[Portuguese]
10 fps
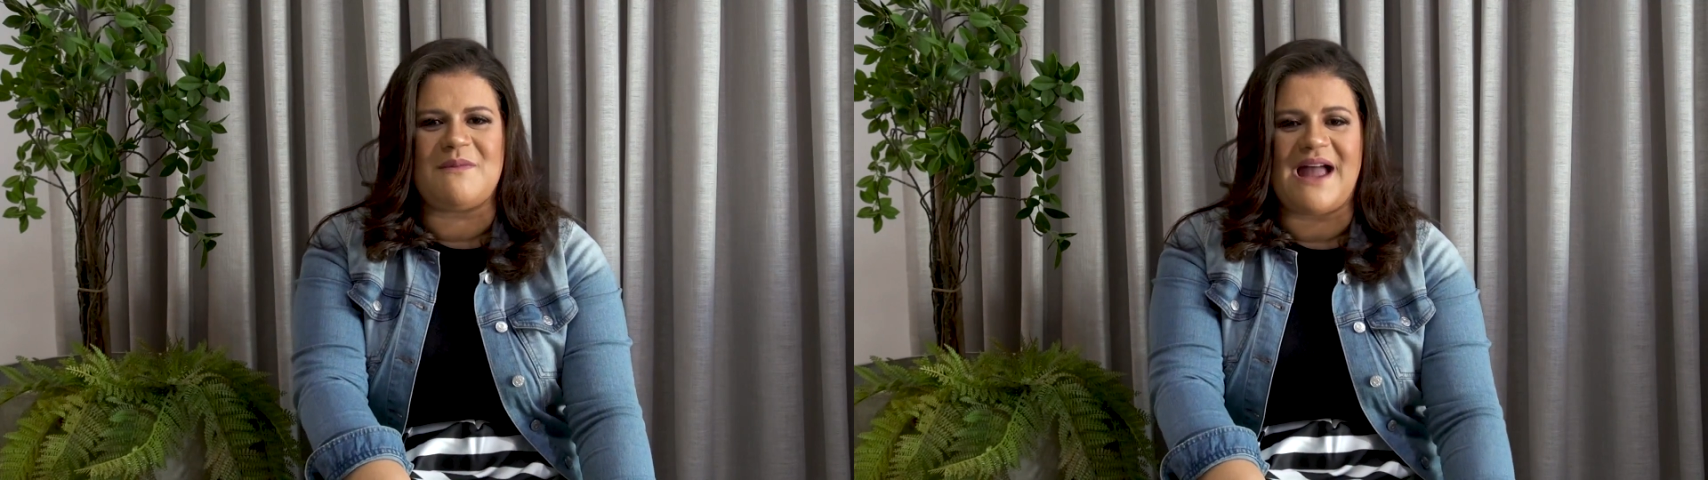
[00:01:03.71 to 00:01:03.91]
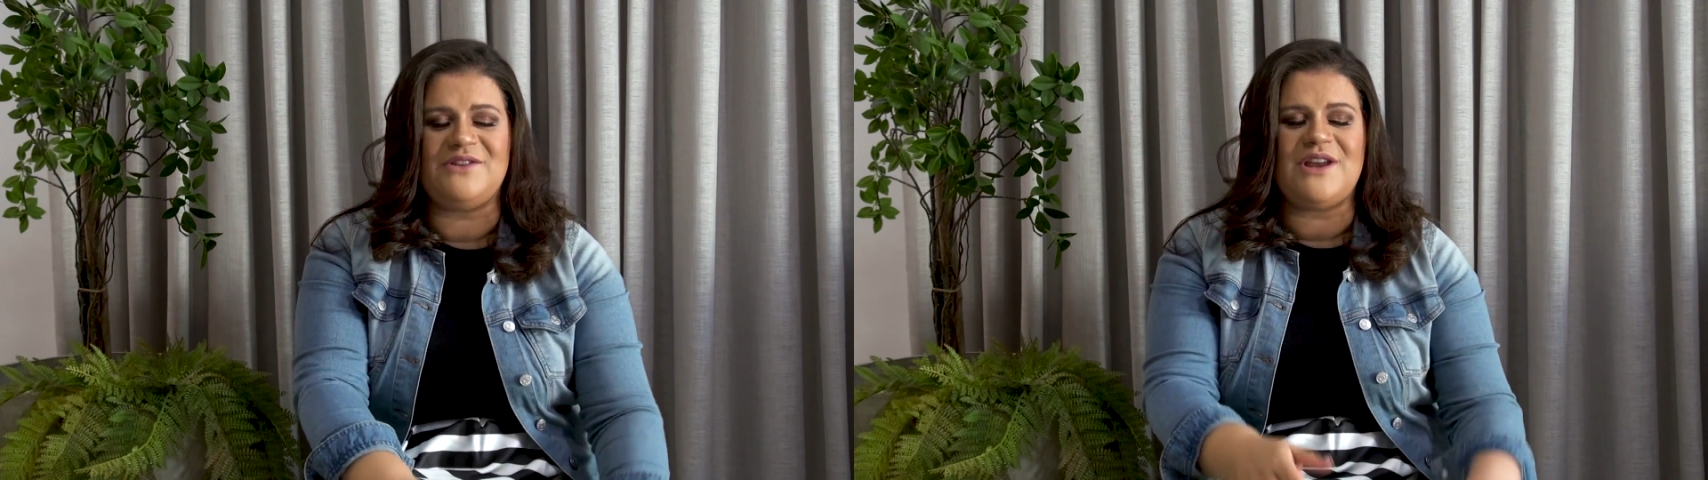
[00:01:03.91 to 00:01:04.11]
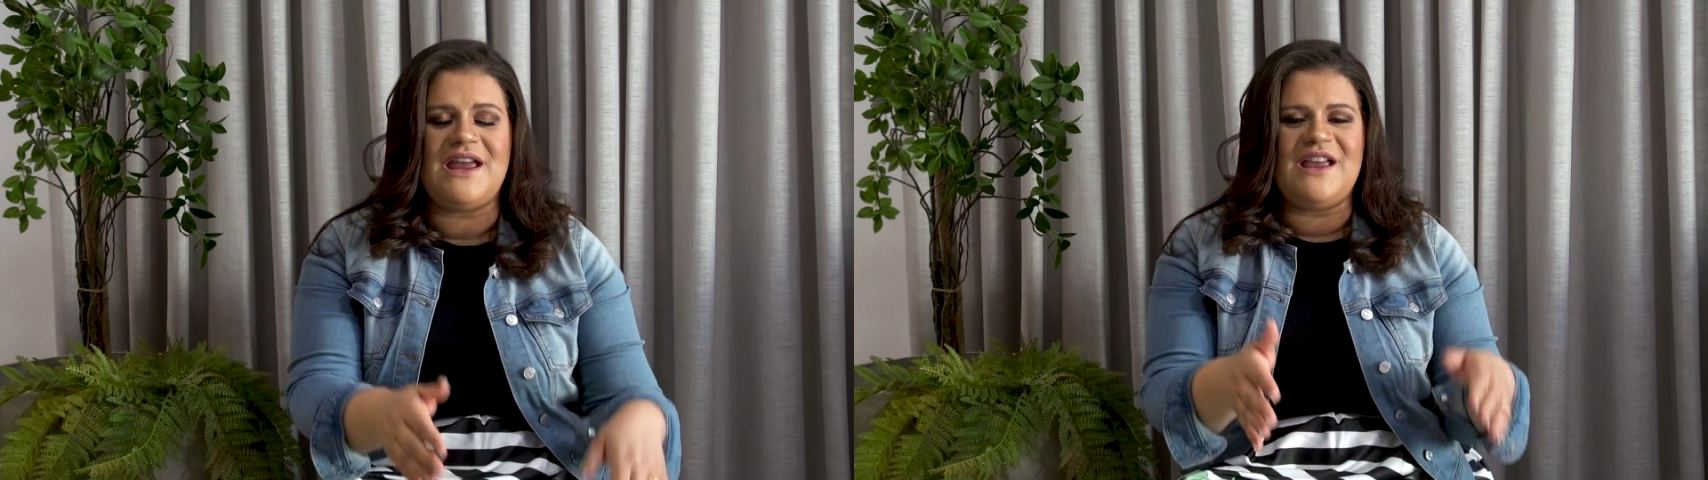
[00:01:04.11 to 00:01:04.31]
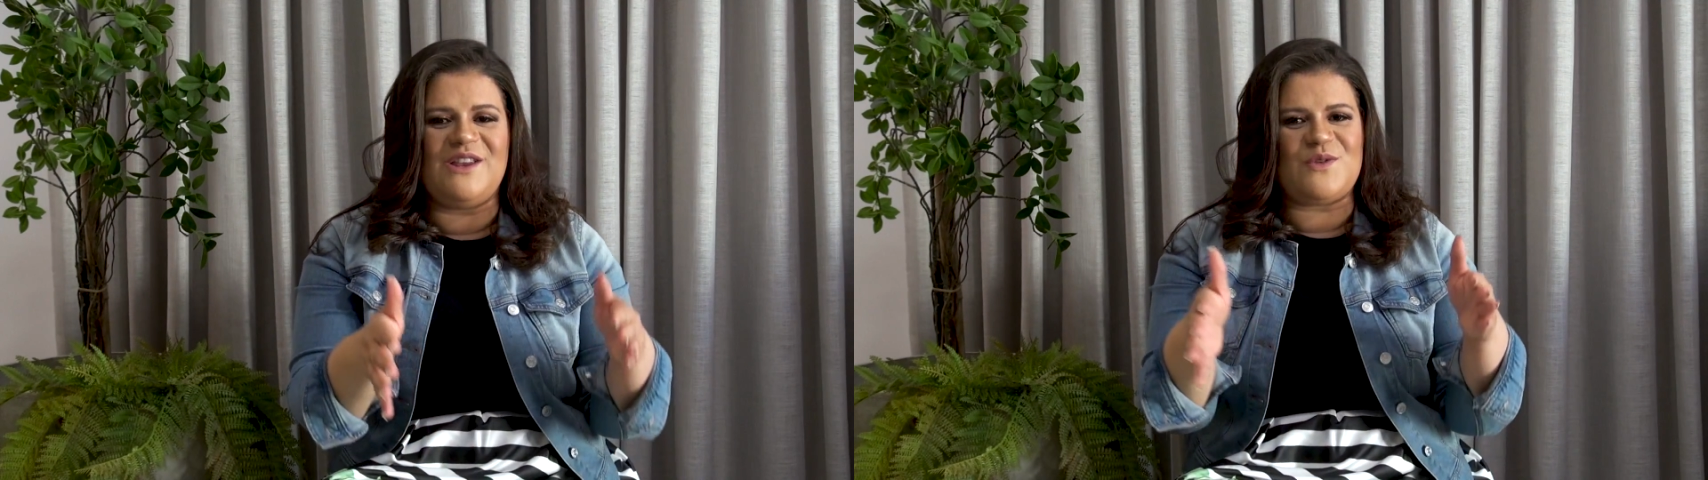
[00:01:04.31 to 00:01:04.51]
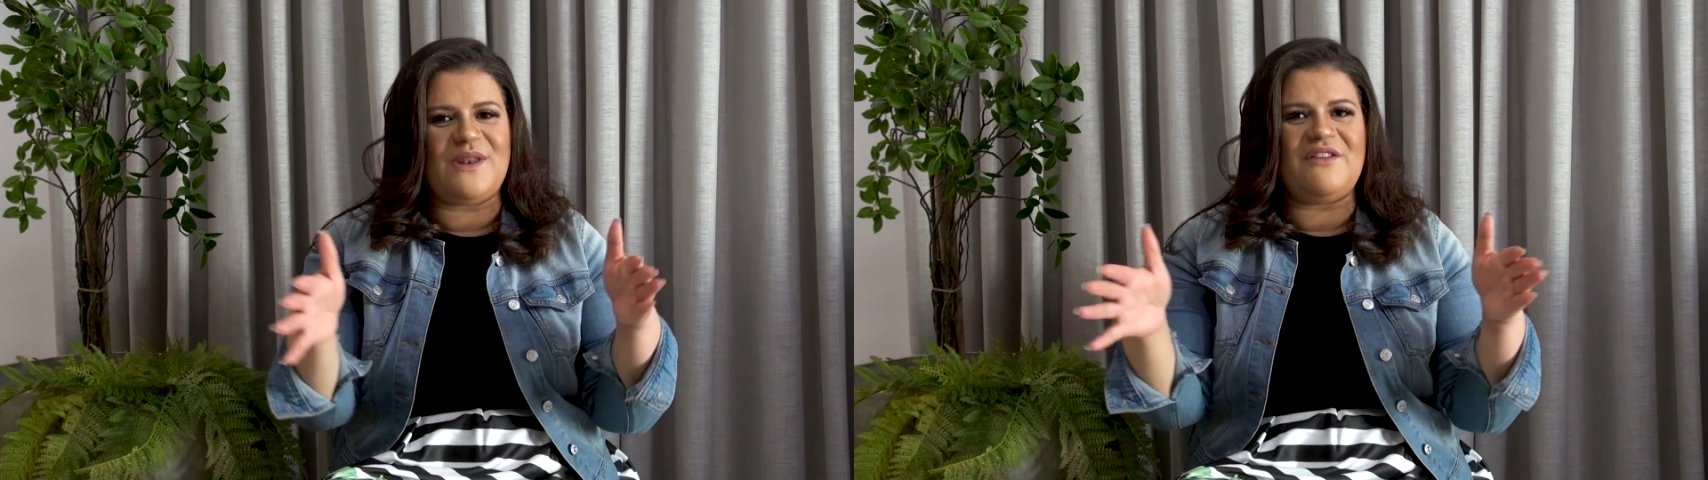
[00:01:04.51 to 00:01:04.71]
mais,
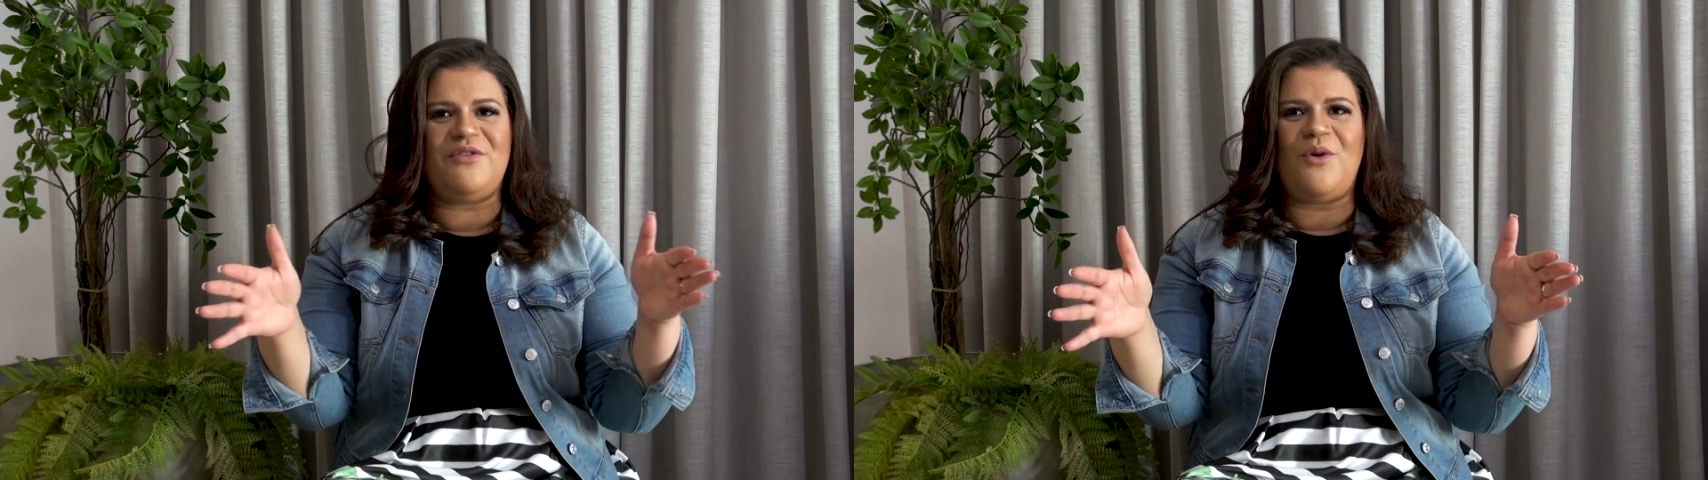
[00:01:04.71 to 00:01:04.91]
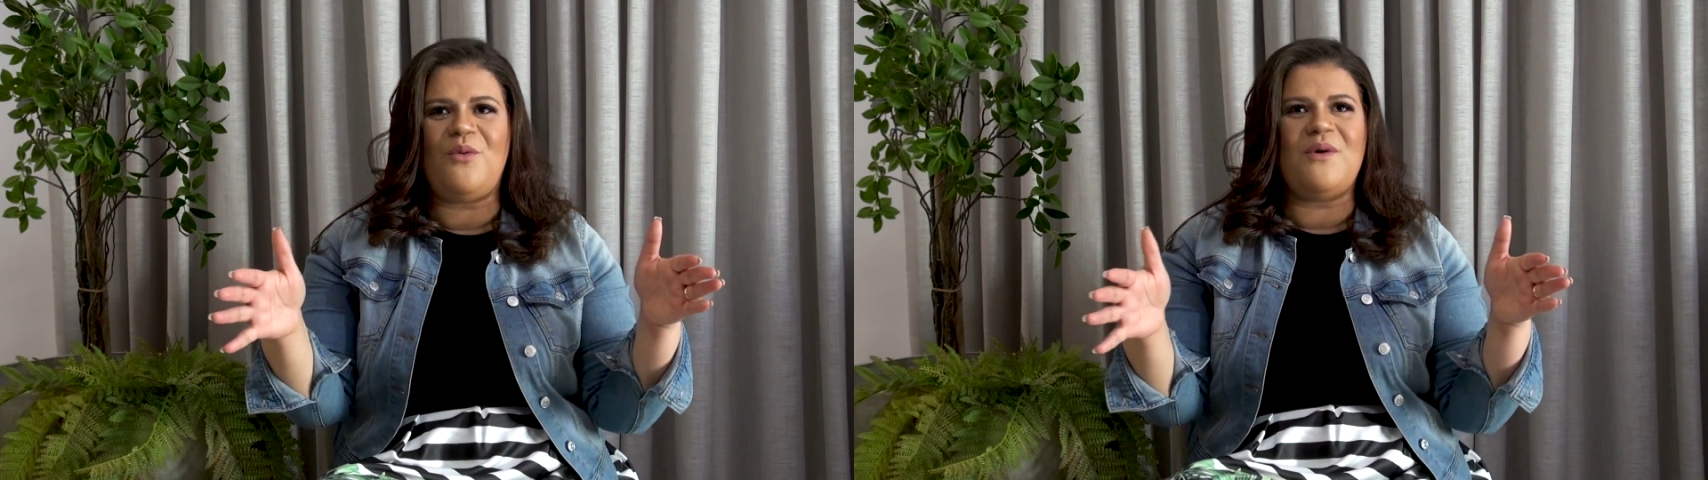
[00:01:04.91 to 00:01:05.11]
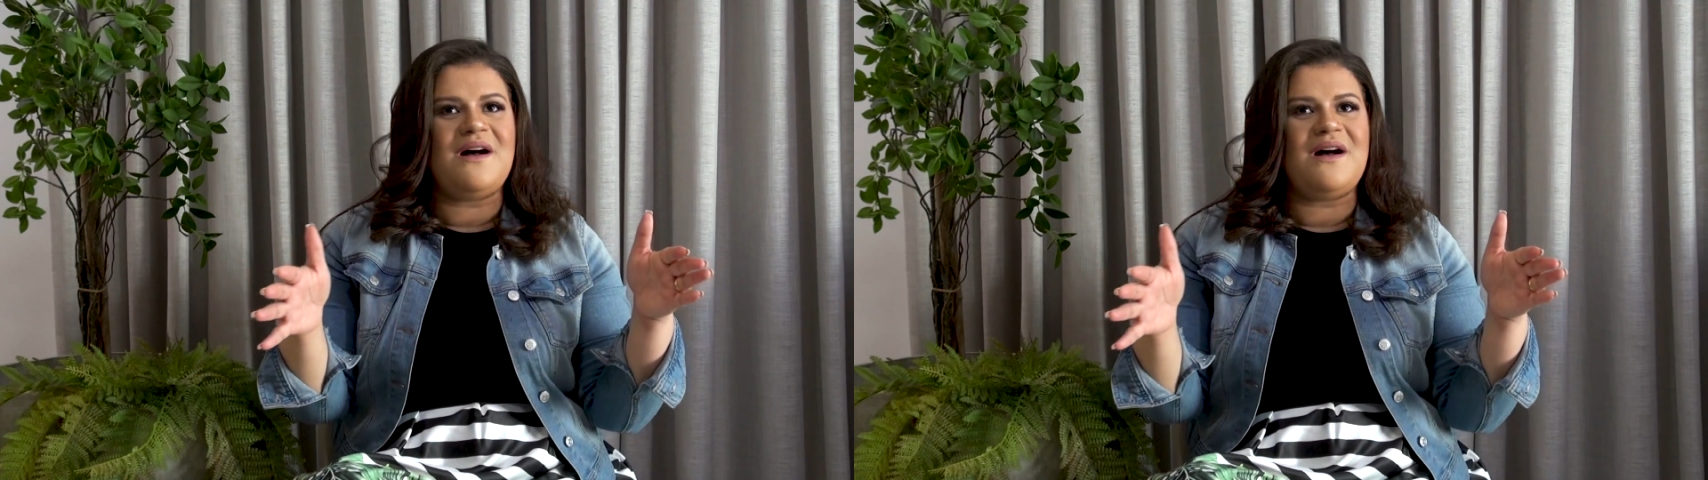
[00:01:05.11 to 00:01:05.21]
isso levou um